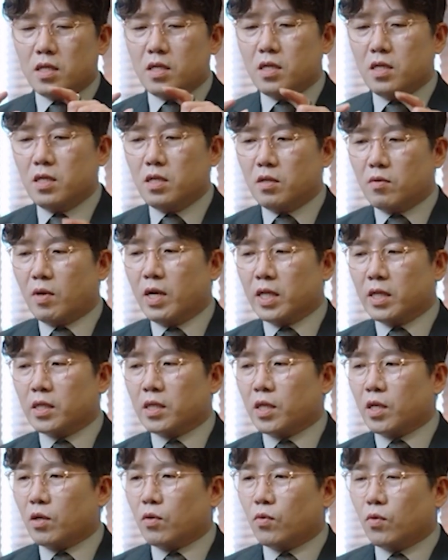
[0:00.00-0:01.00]

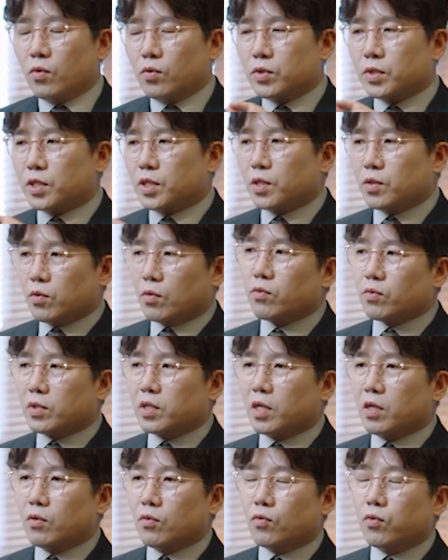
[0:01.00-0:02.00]
일관되고
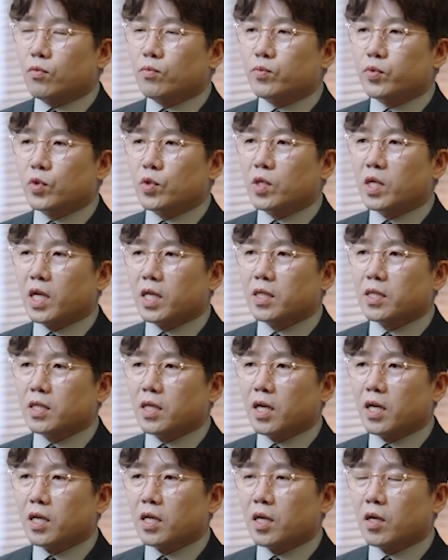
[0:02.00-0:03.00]
지속된 공부를
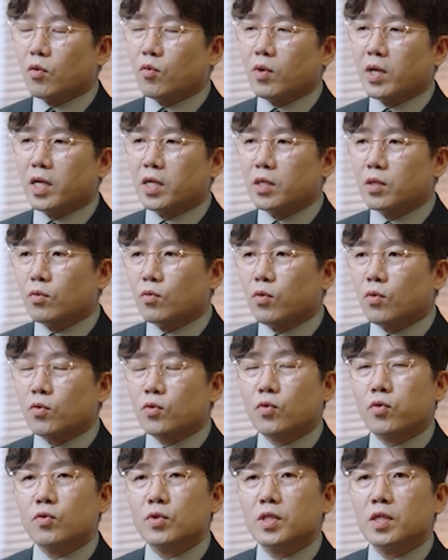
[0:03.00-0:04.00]
한다라고 하는
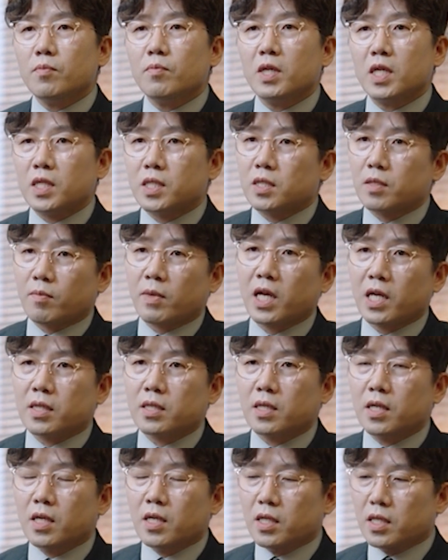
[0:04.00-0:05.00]
공통점이
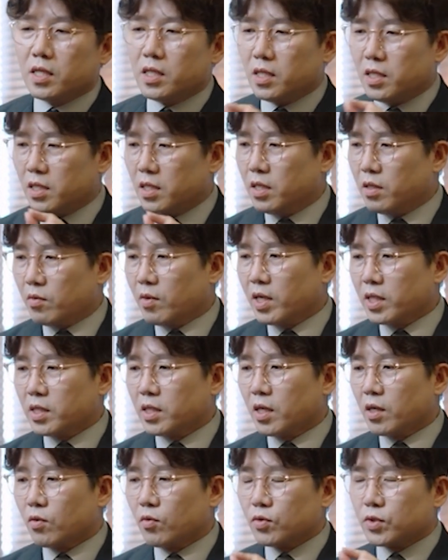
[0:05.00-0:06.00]
있지만 이
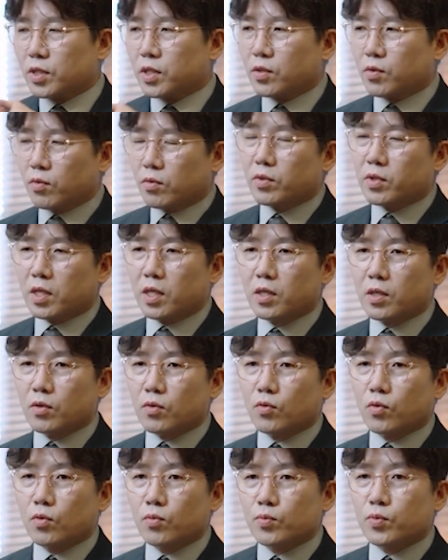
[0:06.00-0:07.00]
일관되고
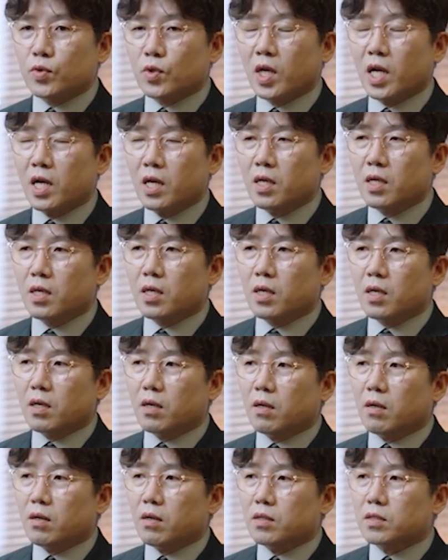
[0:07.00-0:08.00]
지속되는 공부가
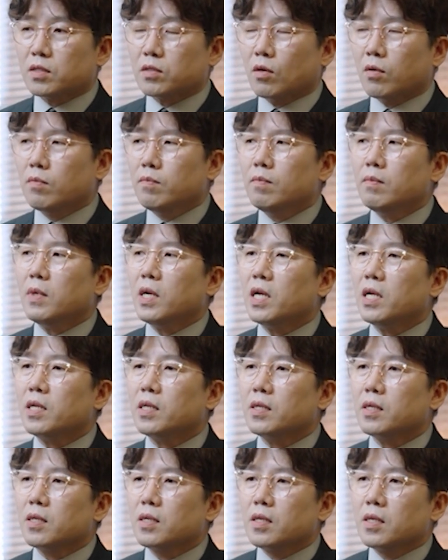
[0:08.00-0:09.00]
어,
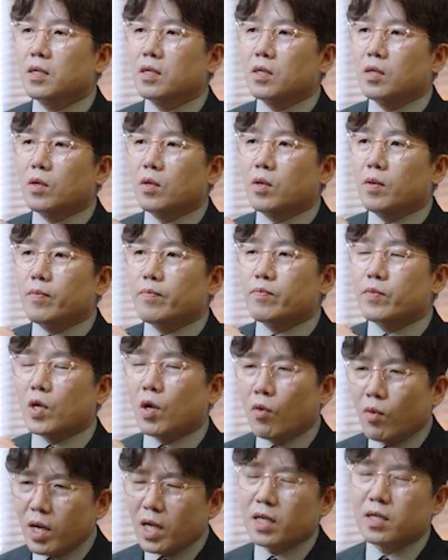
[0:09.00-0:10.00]
정말
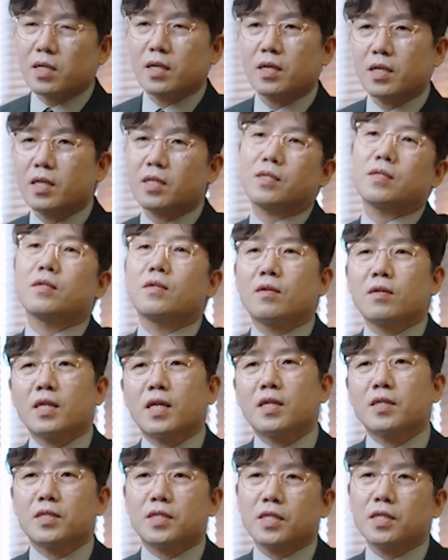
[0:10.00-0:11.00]
명확하게
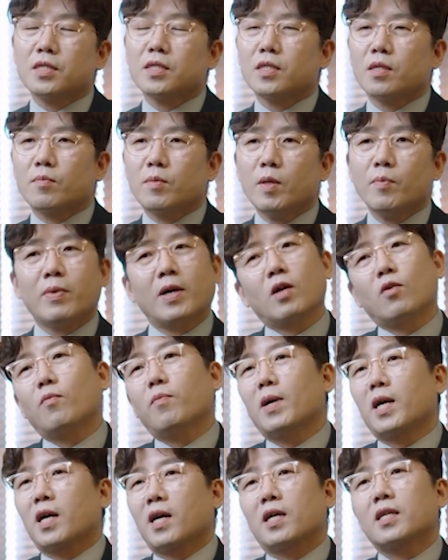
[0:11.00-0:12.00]
드러나는 시점이 바로
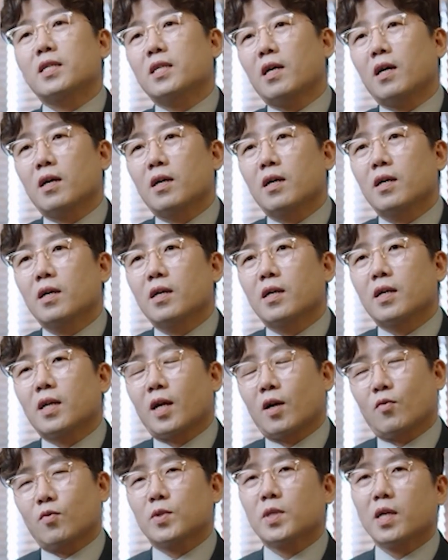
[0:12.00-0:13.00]

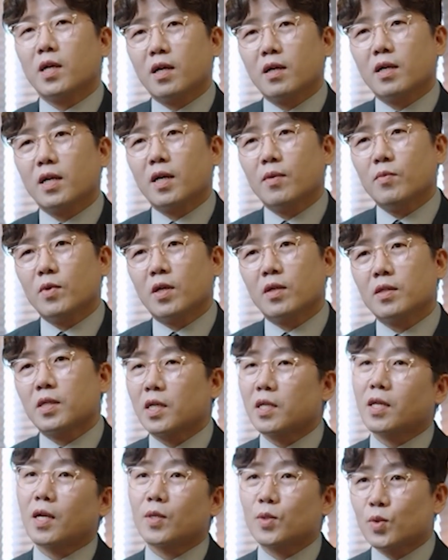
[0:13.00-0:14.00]
방학이다라고 생각을 하면
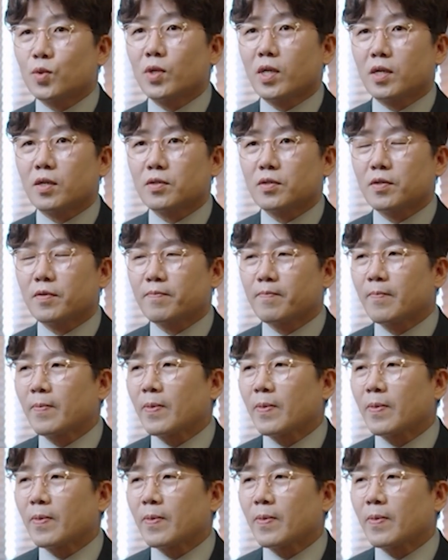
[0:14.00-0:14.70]
되게 단순한 거죠.